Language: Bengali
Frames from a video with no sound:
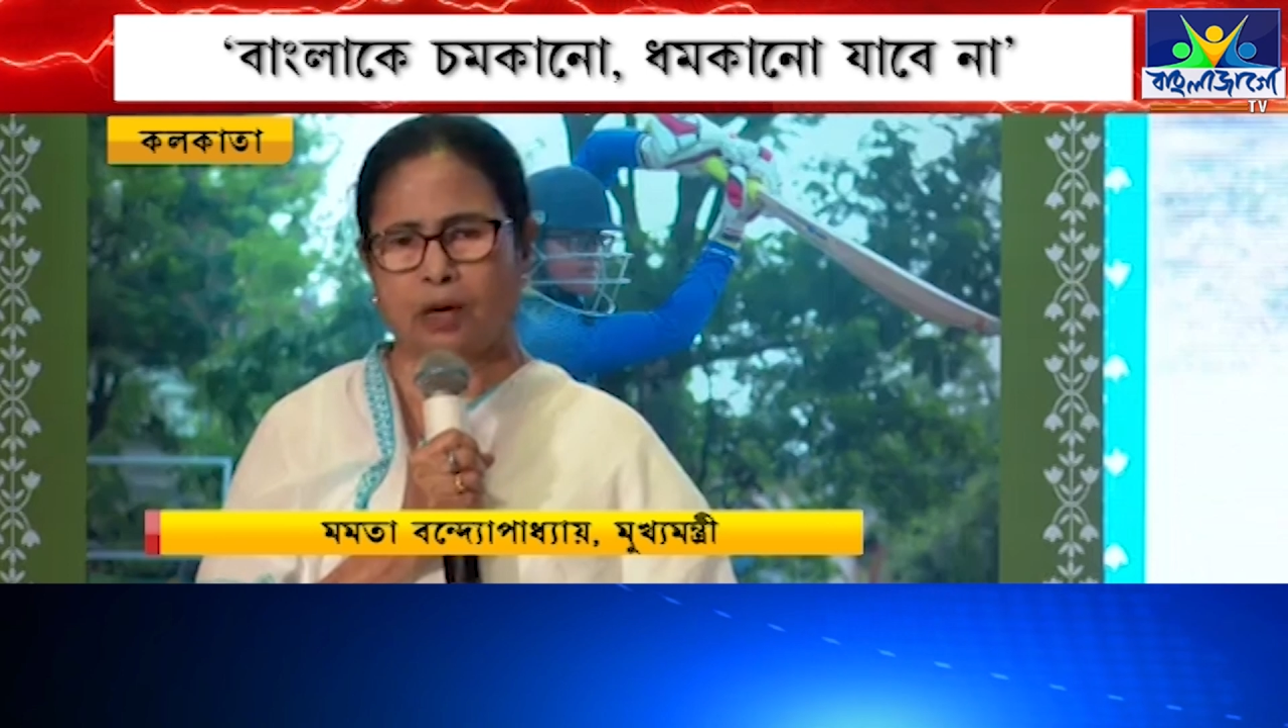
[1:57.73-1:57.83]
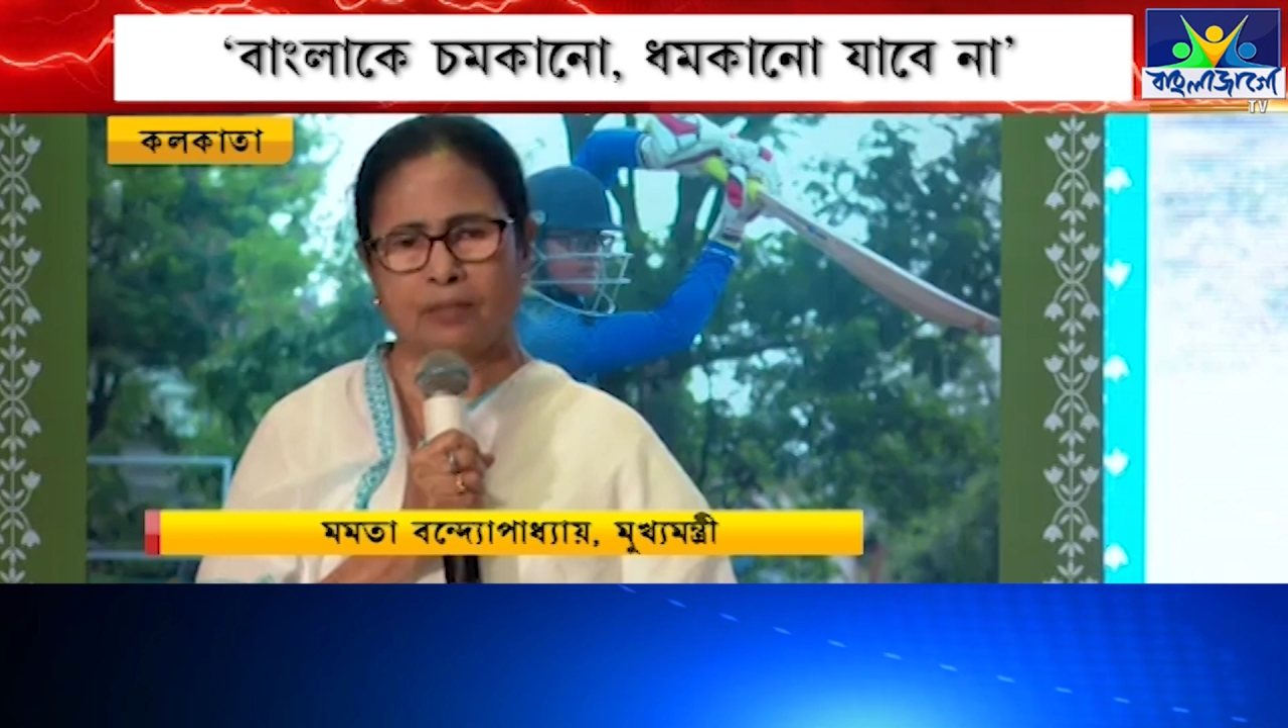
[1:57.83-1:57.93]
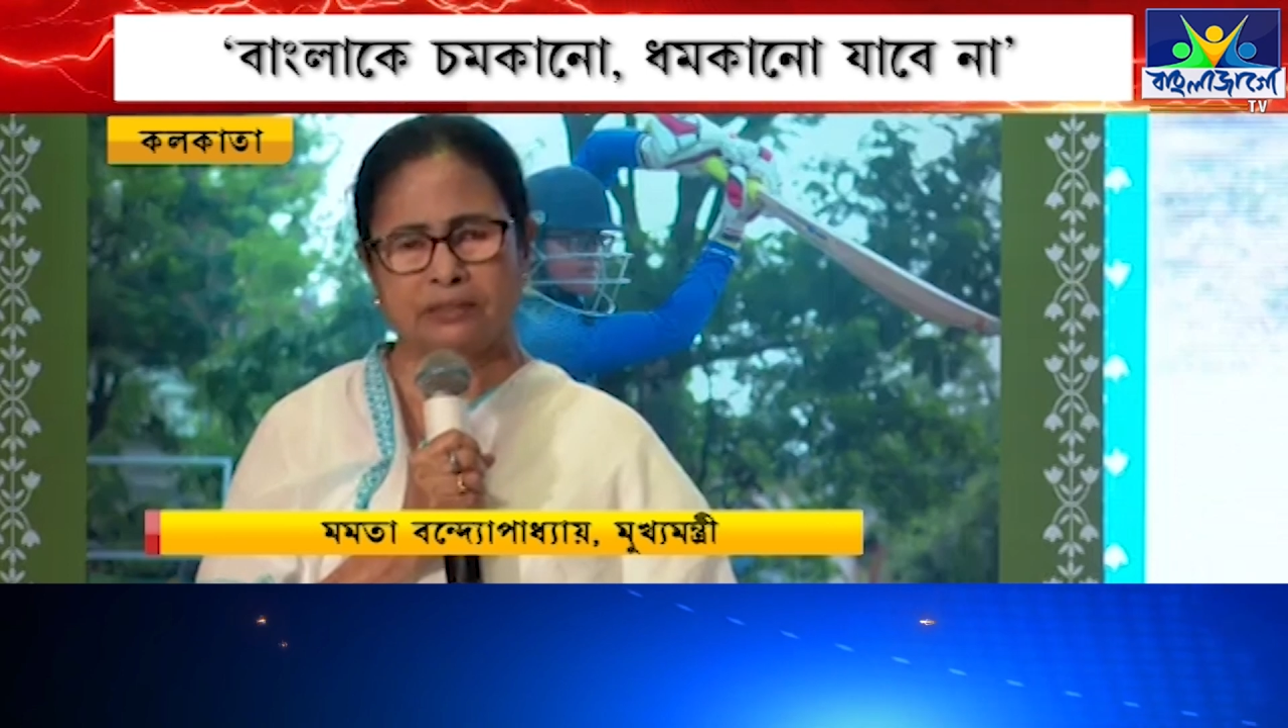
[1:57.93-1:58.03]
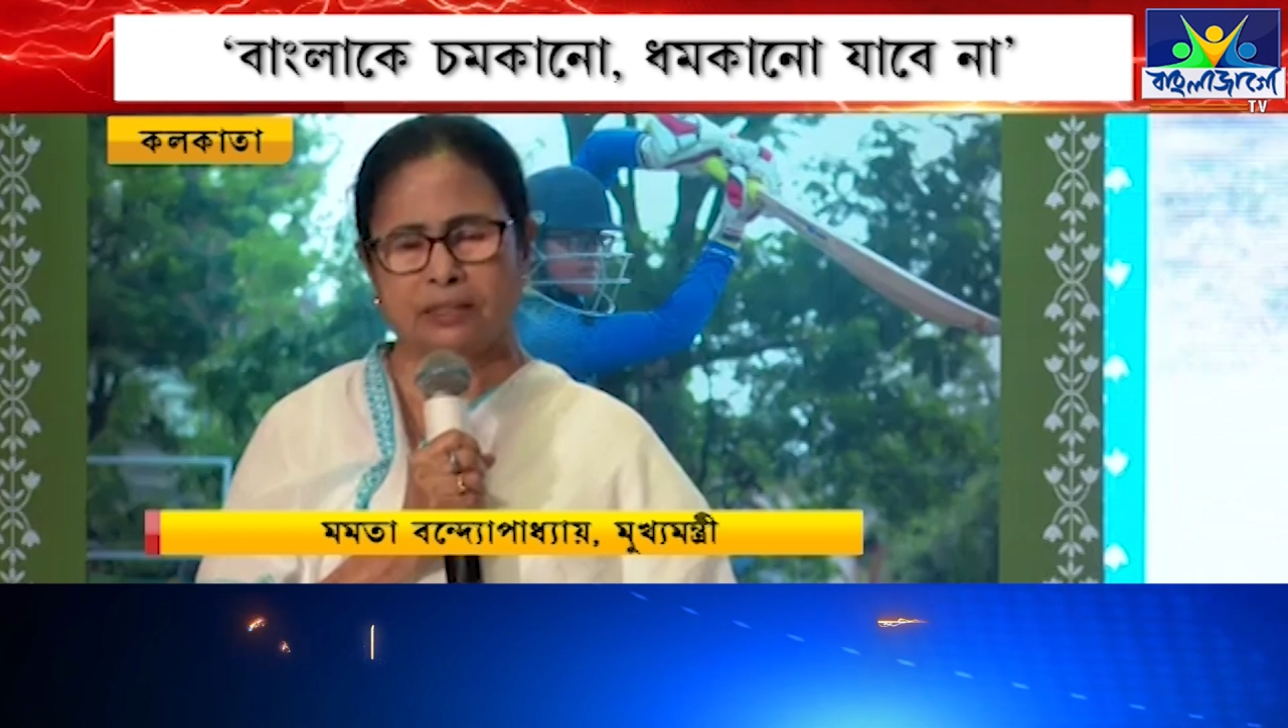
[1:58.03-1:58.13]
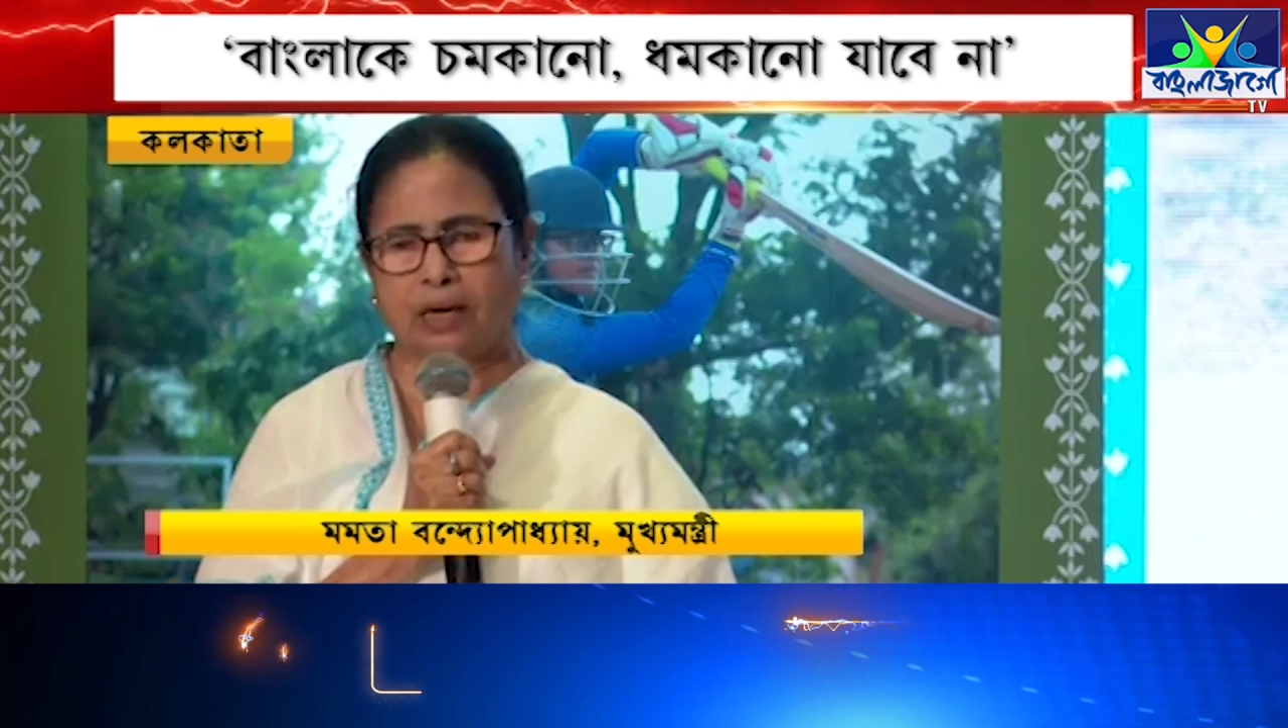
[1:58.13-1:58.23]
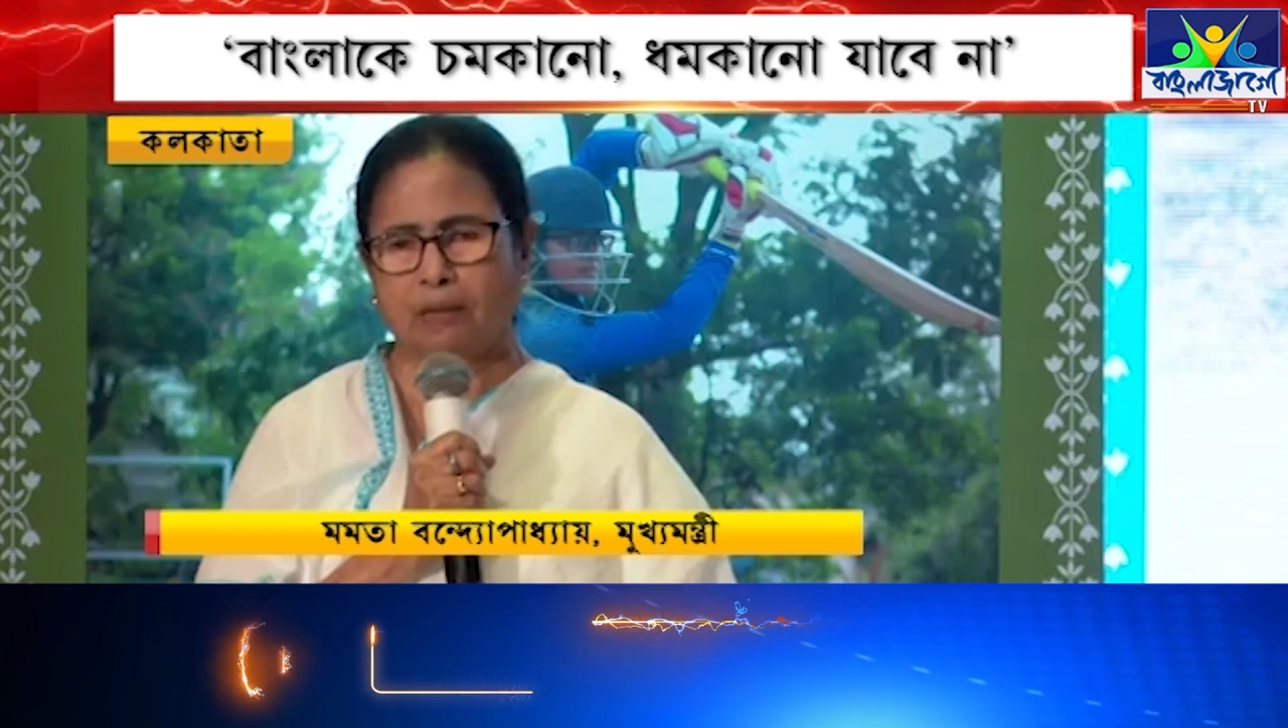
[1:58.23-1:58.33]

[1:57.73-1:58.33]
থামাতে